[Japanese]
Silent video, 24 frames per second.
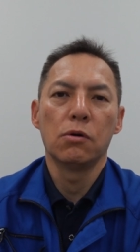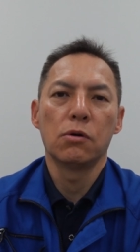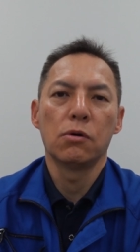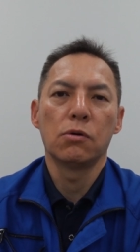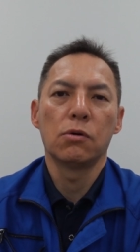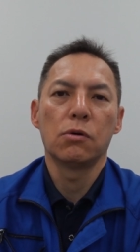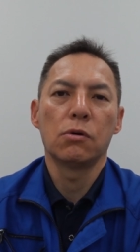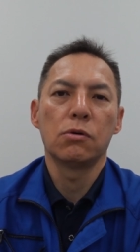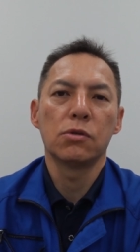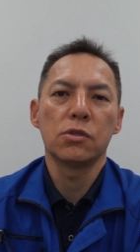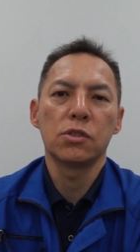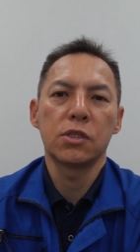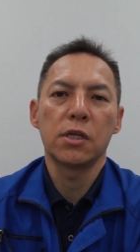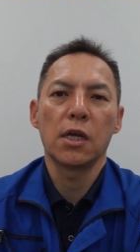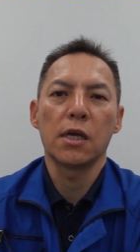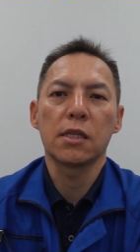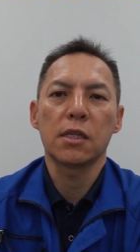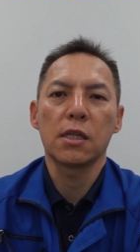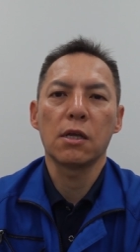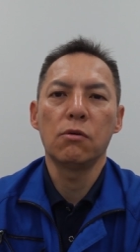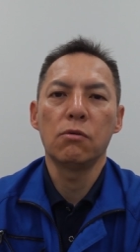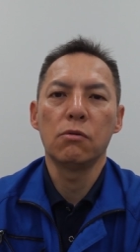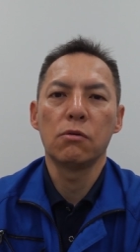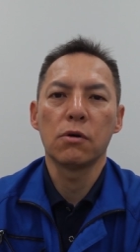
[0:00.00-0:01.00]
をしてやっ
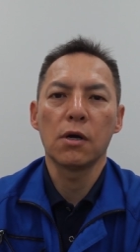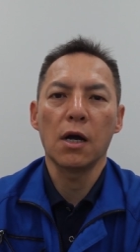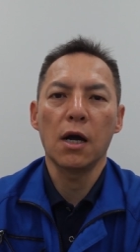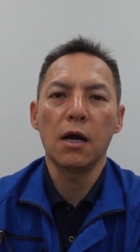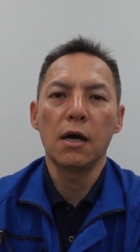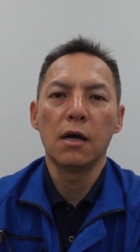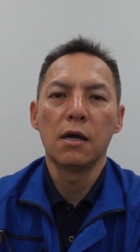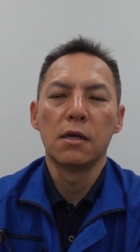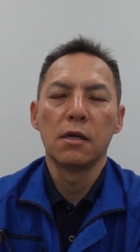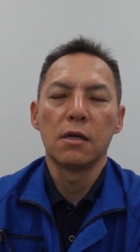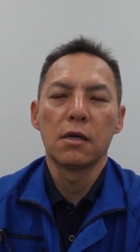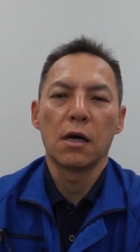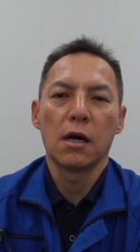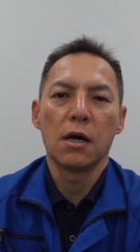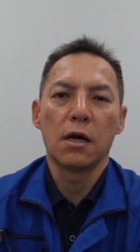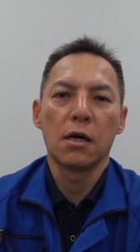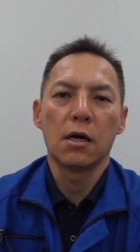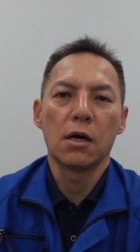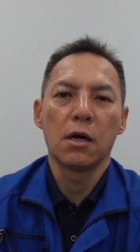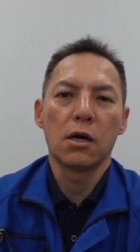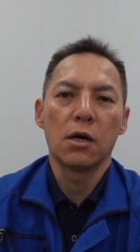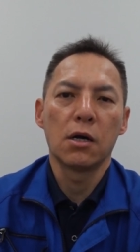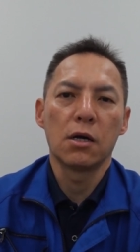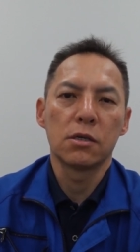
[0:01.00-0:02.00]
た方が
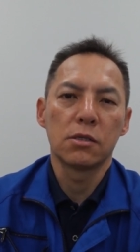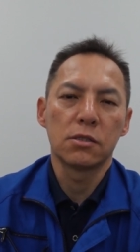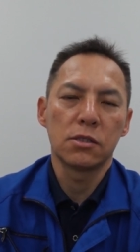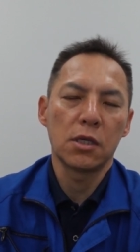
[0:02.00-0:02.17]
あ